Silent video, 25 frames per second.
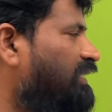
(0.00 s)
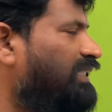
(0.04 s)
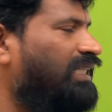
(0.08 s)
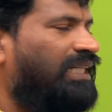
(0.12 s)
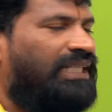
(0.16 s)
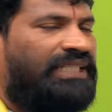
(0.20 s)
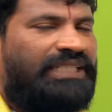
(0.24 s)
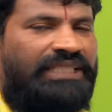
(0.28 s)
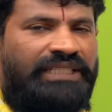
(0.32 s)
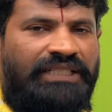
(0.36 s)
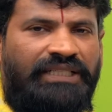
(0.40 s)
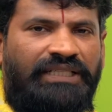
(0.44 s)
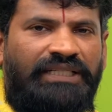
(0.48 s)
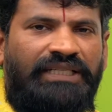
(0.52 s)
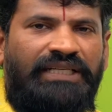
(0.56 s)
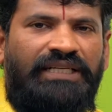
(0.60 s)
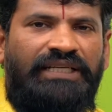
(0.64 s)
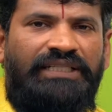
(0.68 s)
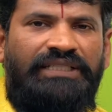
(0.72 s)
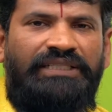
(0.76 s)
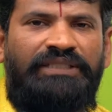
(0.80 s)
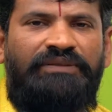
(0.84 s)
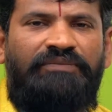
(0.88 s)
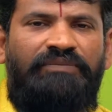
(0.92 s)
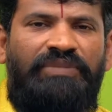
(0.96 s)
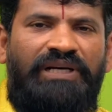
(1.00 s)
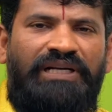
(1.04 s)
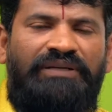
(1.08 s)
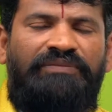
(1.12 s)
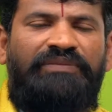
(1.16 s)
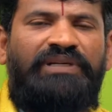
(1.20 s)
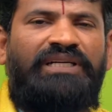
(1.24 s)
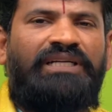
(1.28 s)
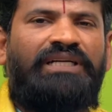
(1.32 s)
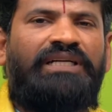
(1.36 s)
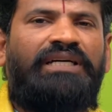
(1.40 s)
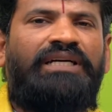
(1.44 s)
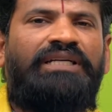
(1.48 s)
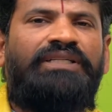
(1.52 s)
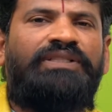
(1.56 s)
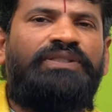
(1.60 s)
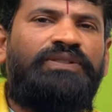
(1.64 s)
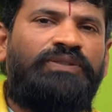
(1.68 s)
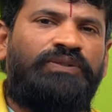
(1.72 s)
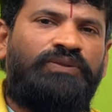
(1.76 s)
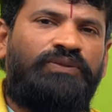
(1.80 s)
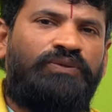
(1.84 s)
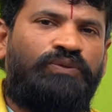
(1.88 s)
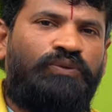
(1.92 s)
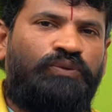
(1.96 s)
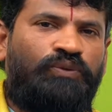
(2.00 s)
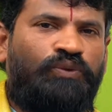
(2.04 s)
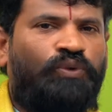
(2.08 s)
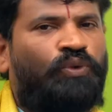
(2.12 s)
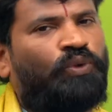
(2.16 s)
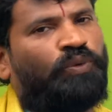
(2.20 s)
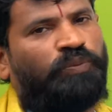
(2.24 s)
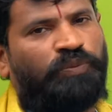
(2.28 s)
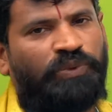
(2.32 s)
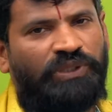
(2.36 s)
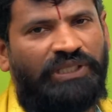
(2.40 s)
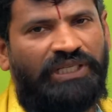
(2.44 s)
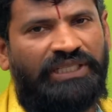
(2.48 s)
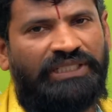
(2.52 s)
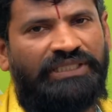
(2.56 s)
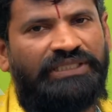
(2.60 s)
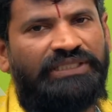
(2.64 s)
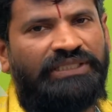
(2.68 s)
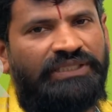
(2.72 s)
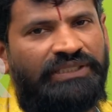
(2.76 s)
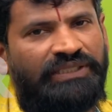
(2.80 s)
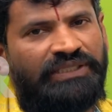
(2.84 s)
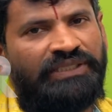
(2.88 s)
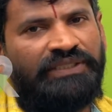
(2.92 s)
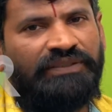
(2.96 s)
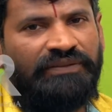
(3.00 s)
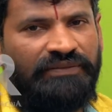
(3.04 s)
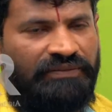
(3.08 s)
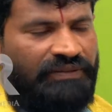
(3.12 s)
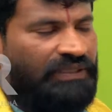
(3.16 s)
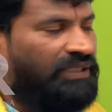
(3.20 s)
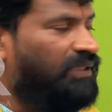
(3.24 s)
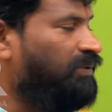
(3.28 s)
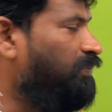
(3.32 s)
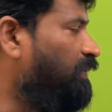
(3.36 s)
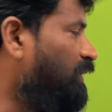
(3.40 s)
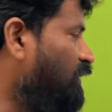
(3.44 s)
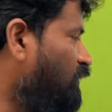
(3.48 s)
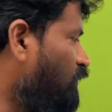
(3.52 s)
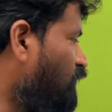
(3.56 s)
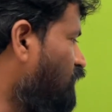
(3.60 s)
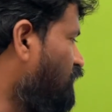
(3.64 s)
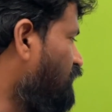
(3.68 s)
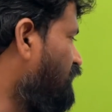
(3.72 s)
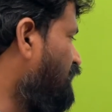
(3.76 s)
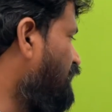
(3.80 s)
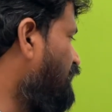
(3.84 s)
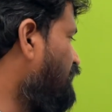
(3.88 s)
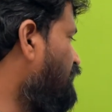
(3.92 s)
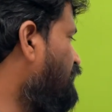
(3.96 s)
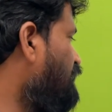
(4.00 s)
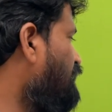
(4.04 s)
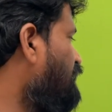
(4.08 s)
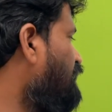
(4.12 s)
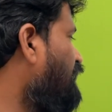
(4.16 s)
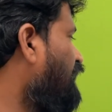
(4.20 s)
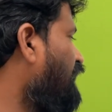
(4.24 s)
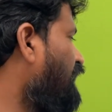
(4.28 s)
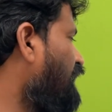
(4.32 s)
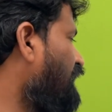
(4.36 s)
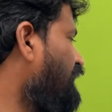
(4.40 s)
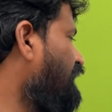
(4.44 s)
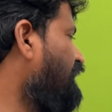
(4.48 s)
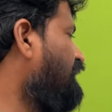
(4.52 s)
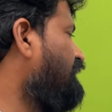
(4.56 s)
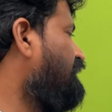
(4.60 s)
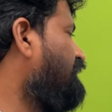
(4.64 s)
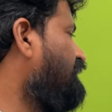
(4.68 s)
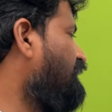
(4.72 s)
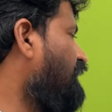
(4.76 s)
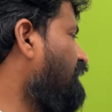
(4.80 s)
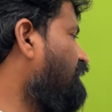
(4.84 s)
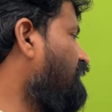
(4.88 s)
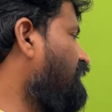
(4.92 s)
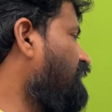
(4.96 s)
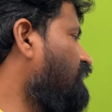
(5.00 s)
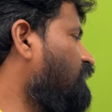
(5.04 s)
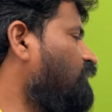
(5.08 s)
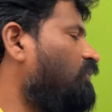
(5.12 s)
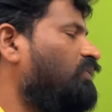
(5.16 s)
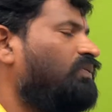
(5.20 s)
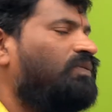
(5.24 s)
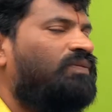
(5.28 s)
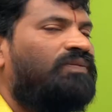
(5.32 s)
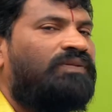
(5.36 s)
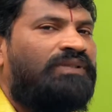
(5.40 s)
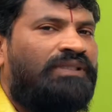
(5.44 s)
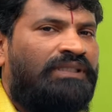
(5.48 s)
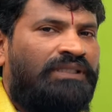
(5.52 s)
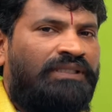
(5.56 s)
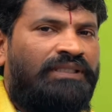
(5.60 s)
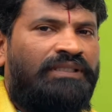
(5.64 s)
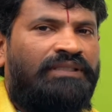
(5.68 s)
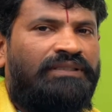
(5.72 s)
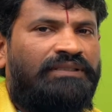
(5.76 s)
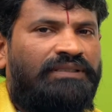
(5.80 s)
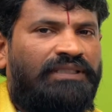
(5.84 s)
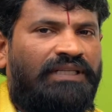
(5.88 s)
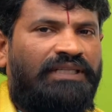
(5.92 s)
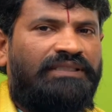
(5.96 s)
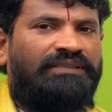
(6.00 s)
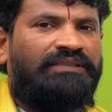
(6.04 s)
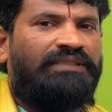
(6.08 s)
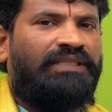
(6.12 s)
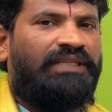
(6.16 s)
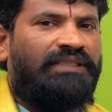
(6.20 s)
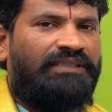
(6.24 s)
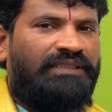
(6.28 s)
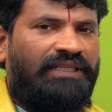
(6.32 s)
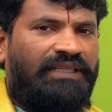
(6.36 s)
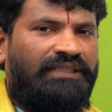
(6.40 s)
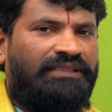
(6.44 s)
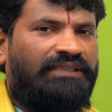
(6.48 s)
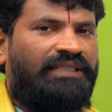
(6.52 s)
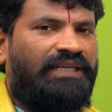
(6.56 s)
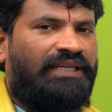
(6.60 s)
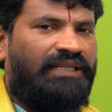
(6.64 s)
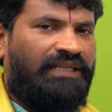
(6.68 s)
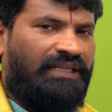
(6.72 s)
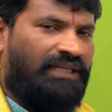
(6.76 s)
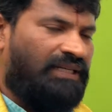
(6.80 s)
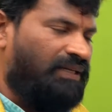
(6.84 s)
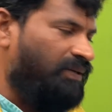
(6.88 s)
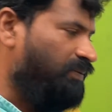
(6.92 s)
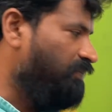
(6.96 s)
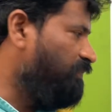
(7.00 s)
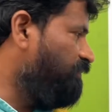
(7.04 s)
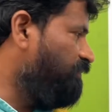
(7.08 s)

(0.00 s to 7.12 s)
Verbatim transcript: దక్షిణం కానీ పడమర కానీ తూర్పు కానీ వీరికి పనికొస్తాయి అలాగే తవర్గు తాత దాదానా